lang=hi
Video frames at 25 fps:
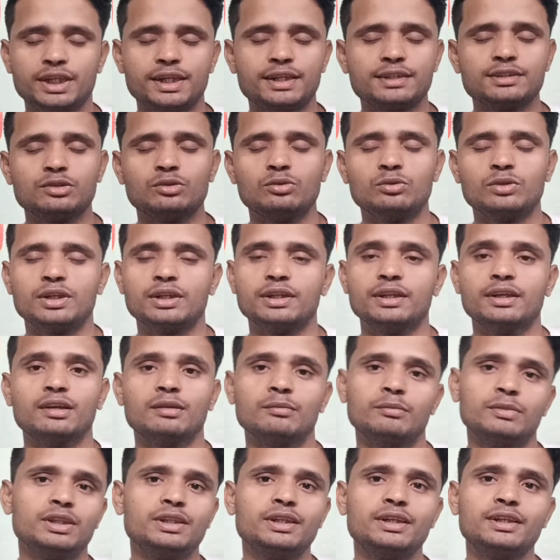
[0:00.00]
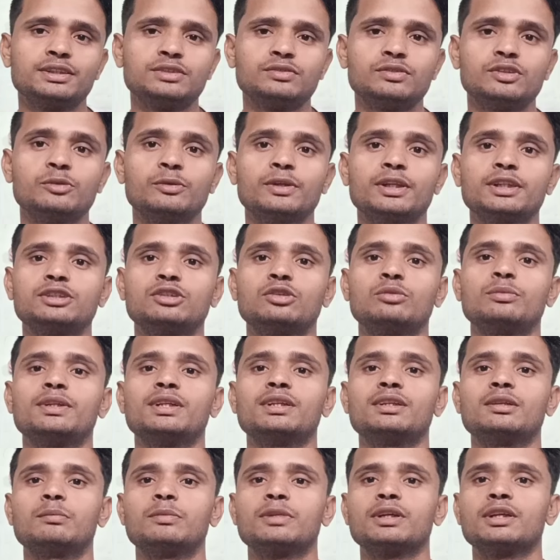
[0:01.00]
शेयर जरूर कर देना मिलते हैं नेक्स्ट वीडियो में नेक्स्ट ऑफ
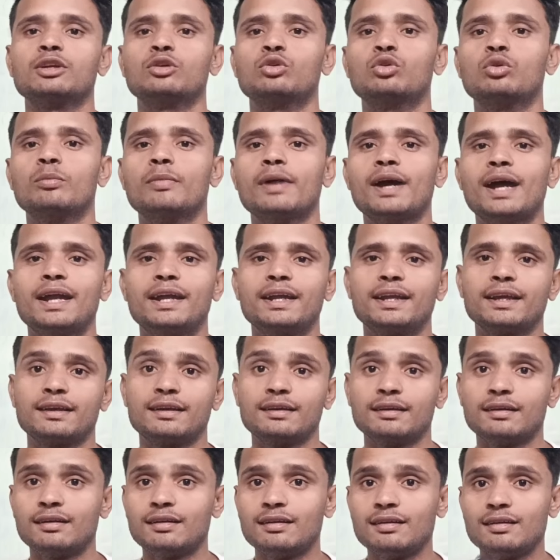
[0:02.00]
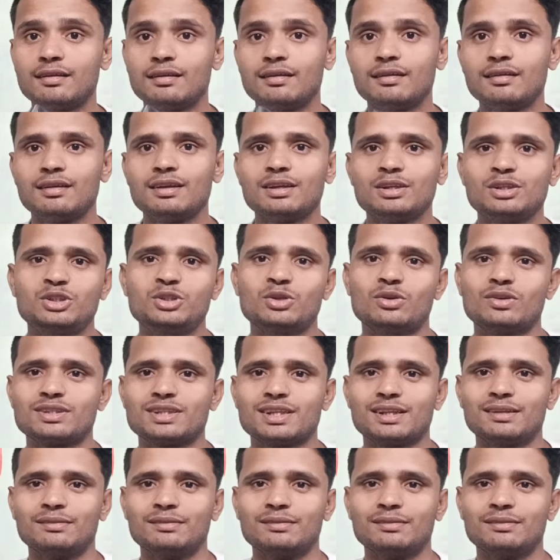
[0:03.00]
तब तक के लिए गुड बाय एंड टेक केयर योर